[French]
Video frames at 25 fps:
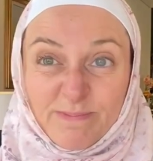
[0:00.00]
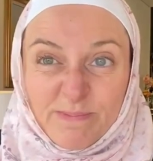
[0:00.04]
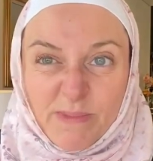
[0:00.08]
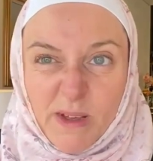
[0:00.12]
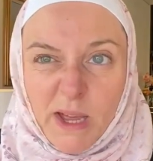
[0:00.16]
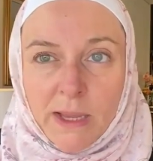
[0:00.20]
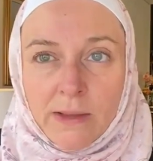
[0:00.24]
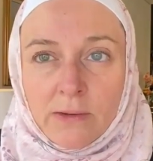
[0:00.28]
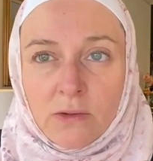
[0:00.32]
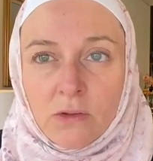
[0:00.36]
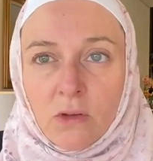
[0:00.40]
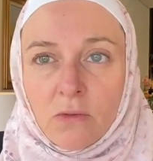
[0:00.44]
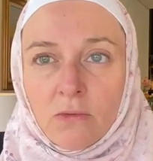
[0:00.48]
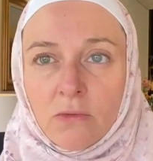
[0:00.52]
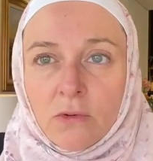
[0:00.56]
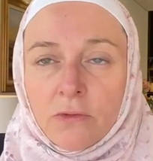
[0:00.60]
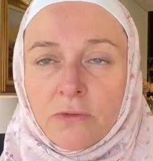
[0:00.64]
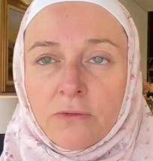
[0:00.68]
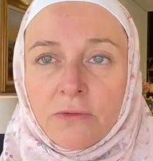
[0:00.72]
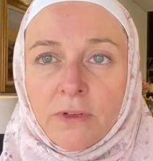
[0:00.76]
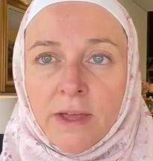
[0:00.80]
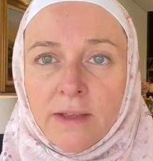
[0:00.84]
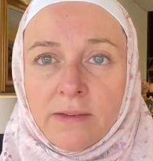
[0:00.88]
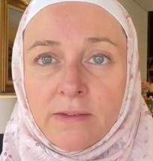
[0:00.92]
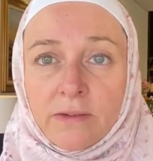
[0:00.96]
presque vos
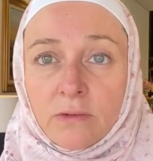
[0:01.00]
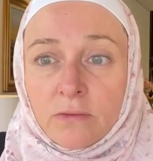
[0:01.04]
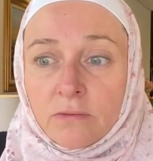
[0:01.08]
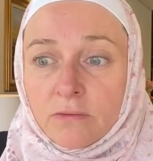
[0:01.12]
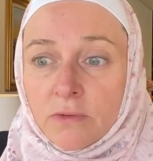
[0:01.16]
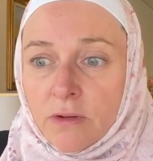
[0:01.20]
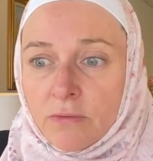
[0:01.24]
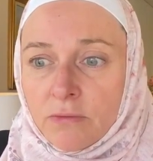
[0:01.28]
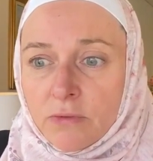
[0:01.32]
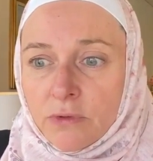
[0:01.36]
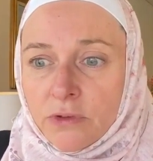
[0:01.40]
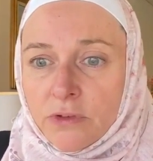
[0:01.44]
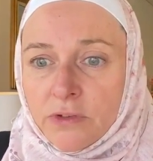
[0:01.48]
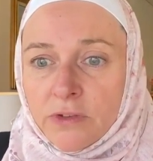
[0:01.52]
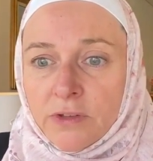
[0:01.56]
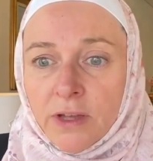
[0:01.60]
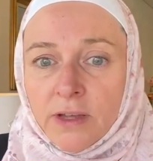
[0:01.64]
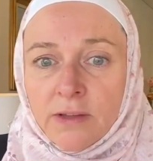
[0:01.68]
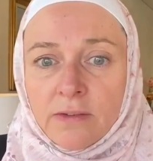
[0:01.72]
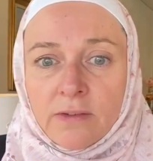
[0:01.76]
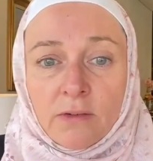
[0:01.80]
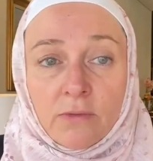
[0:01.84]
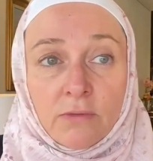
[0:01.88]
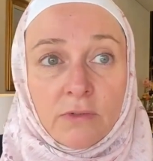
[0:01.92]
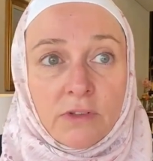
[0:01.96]
fesses, si on voit vos
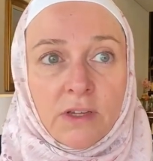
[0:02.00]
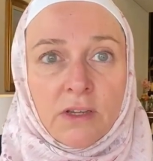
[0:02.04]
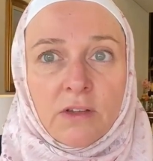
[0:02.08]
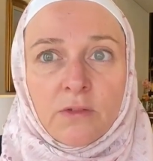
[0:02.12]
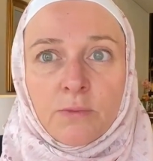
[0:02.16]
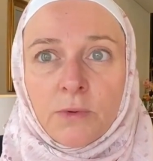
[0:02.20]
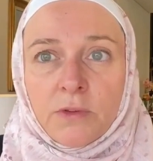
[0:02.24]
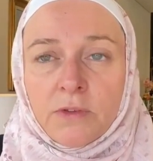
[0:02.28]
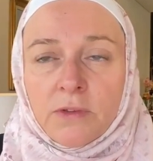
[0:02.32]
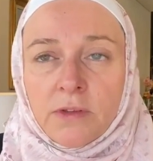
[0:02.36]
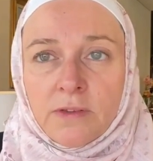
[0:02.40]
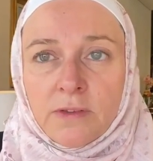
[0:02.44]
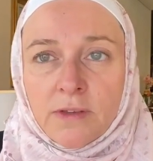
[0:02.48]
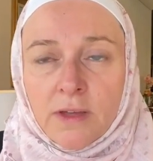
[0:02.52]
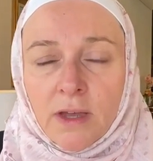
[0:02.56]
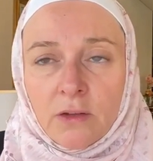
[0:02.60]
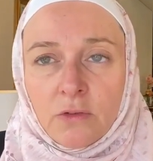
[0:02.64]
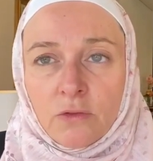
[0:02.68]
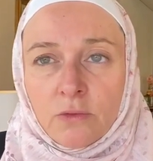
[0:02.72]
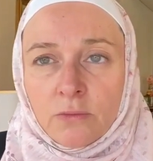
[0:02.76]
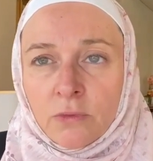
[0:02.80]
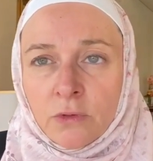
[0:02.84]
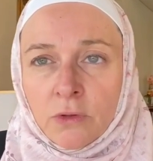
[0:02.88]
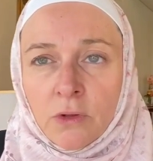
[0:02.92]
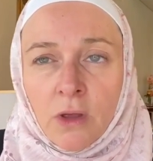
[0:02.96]
seins, si vous exposez ça à
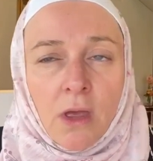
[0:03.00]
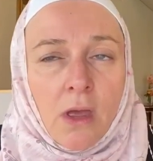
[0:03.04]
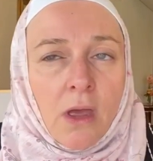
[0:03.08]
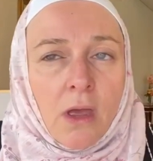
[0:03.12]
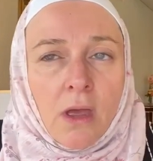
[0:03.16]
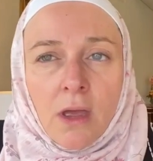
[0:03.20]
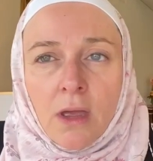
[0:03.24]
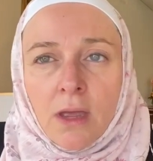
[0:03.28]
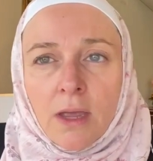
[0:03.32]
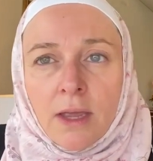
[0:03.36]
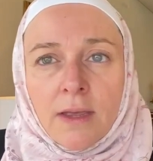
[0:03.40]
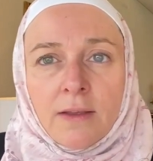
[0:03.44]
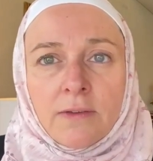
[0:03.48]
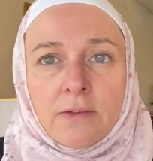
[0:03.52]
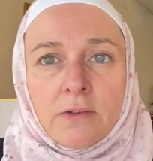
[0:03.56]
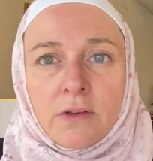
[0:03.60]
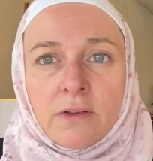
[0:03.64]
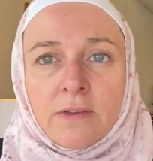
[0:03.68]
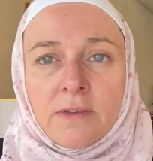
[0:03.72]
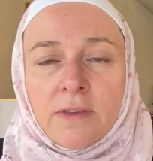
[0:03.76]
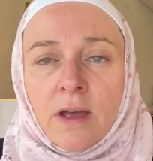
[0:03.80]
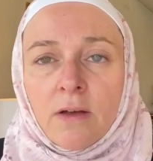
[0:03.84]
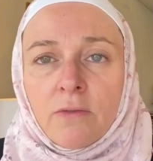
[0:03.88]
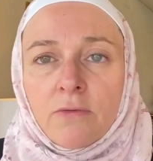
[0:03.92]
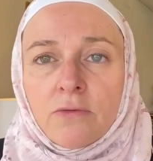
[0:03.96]
tout le monde Est-ce
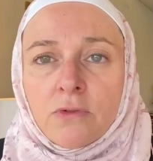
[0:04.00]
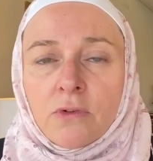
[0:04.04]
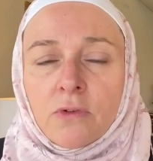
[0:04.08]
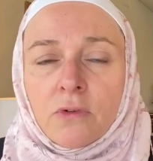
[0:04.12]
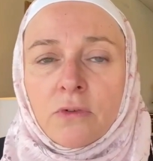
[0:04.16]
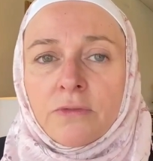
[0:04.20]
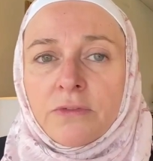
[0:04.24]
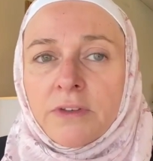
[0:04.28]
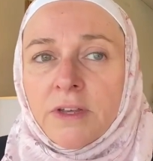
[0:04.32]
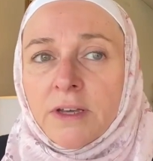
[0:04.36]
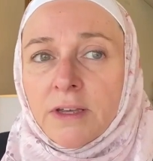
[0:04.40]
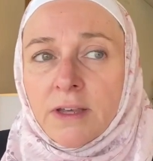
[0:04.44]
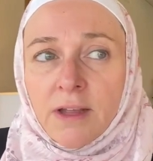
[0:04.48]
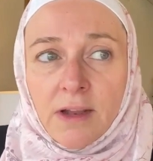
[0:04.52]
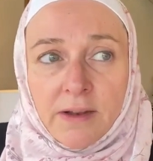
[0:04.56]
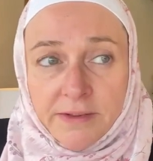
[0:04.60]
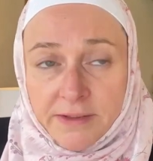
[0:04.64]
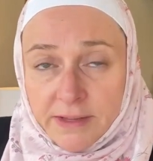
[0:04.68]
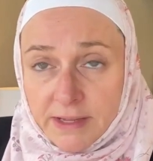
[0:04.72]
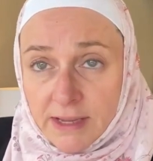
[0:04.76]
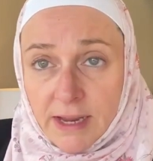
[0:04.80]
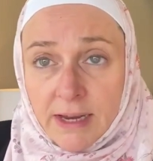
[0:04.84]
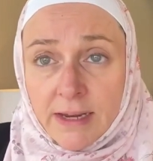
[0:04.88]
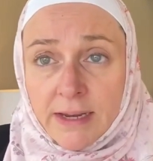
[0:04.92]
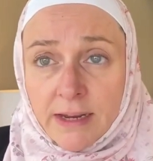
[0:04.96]
que ça vous convient quelle,
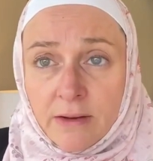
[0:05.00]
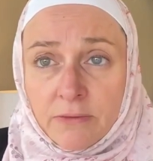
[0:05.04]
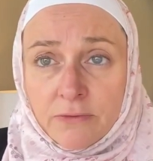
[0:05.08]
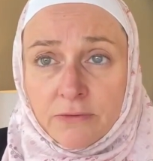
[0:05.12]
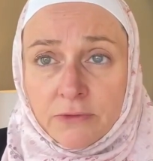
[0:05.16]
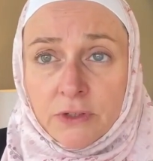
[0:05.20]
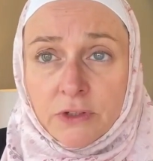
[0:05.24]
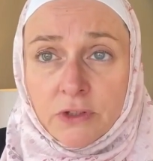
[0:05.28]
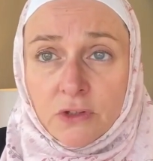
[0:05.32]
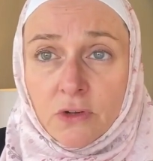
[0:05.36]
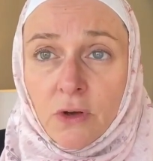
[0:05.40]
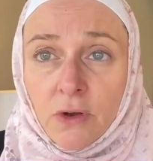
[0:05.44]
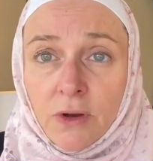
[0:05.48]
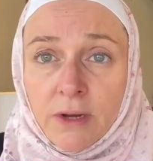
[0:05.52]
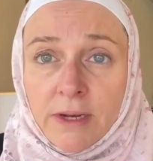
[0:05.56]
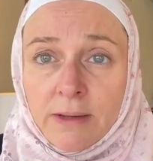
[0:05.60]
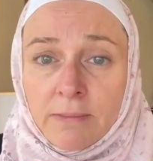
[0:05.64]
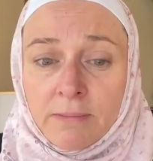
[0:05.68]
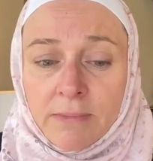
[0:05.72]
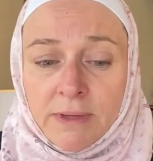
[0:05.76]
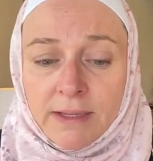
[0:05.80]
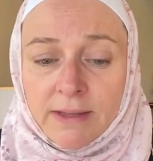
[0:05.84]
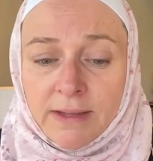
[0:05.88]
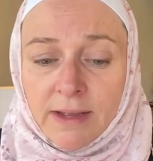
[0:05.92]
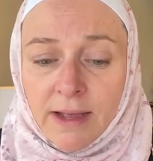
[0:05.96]
est votre
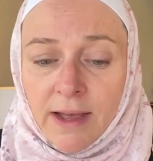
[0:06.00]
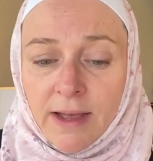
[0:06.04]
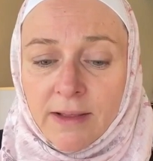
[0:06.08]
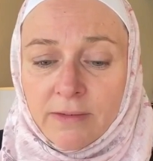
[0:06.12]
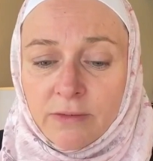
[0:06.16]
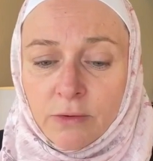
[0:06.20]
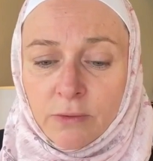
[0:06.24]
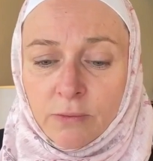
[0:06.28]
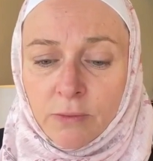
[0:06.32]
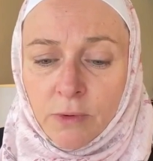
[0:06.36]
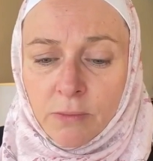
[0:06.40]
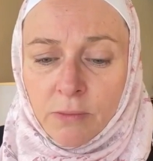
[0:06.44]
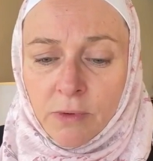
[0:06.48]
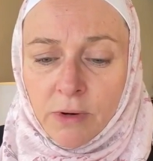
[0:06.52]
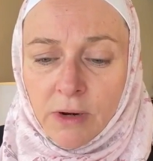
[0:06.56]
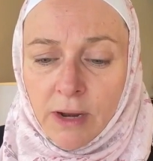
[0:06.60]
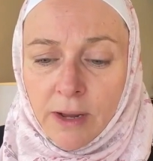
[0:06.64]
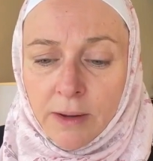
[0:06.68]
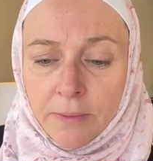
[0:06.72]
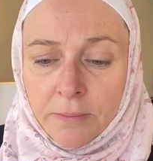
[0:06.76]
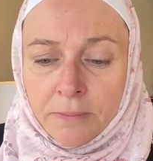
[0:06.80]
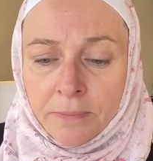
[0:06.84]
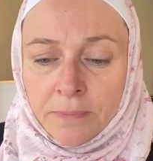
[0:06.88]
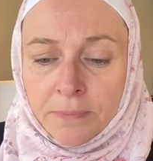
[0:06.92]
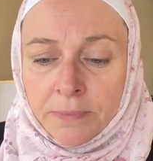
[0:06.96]
limite à, ce
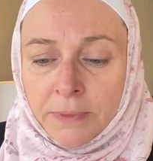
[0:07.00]
moment-là